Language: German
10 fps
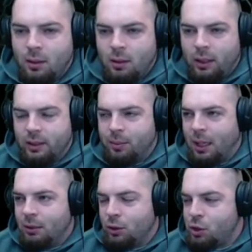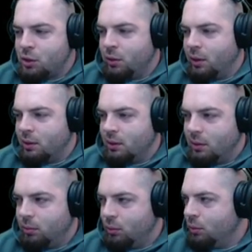Ich habe gerade noch einen Schuss gehört.
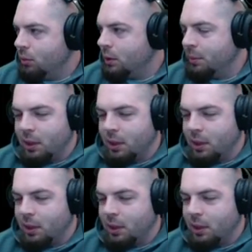Huhu, ich bin